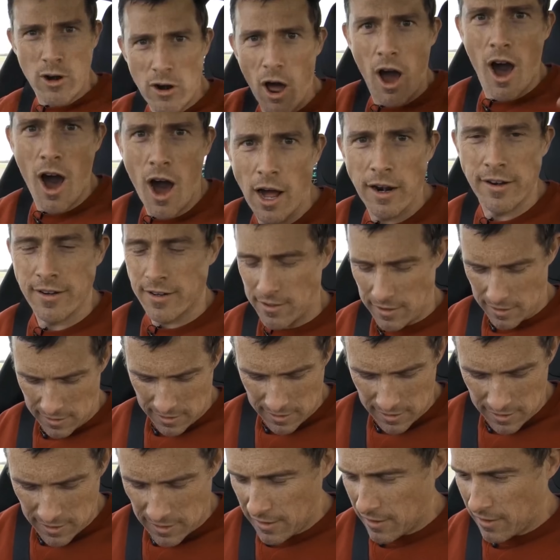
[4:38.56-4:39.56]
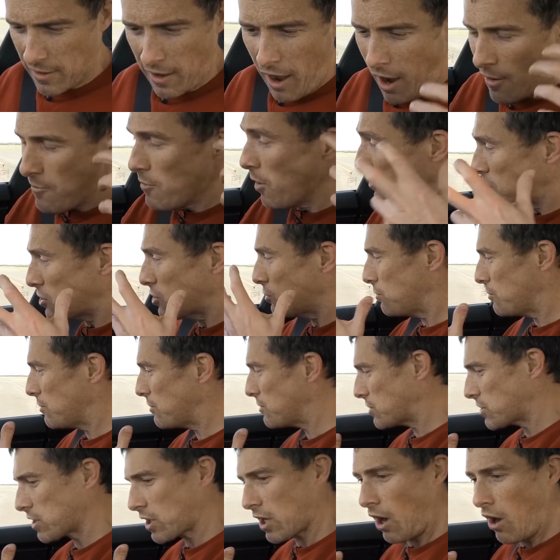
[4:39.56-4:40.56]
está bien. No sé si es
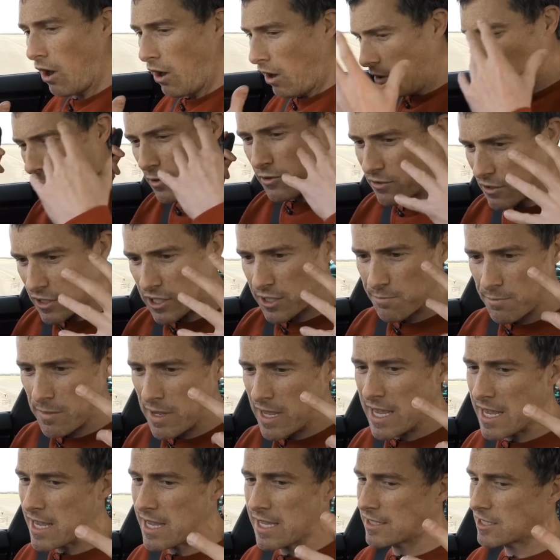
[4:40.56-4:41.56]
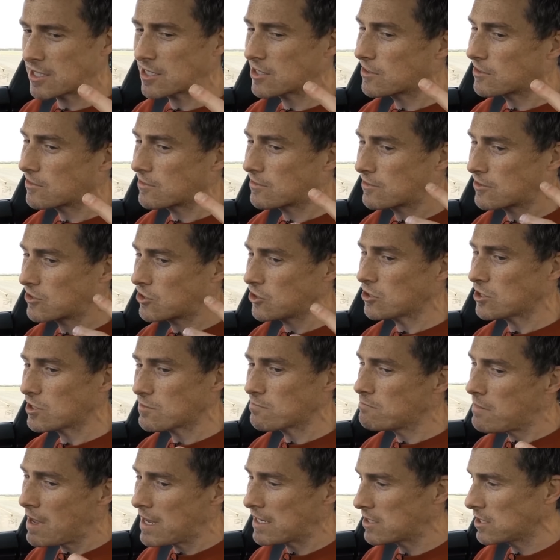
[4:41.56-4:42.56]
el coche o soy yo. Pero solo
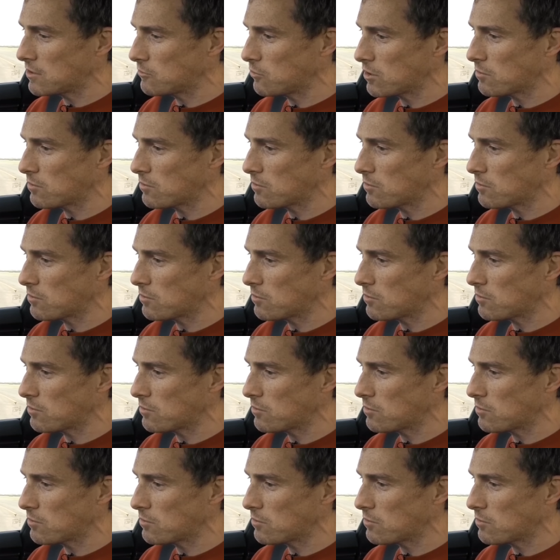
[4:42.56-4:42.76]
está jugando